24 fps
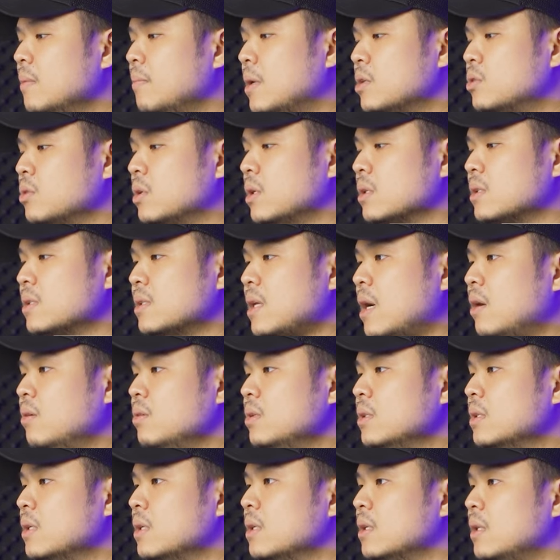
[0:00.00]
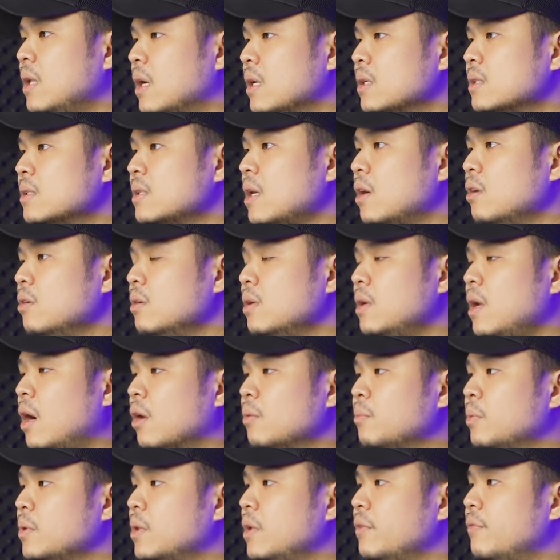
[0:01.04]
masuk ke sound, dari sound di
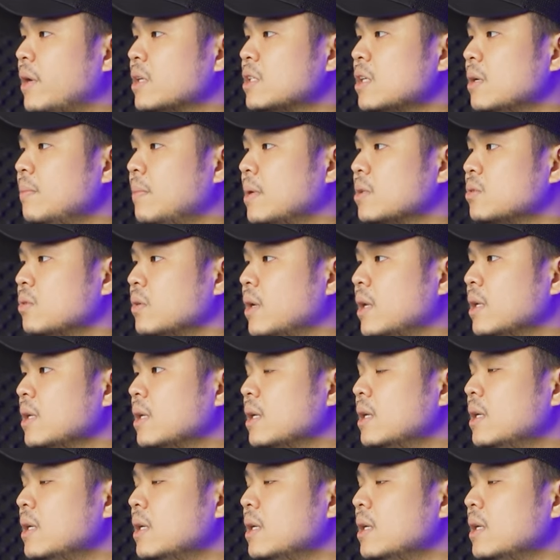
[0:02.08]
output device-nya masukin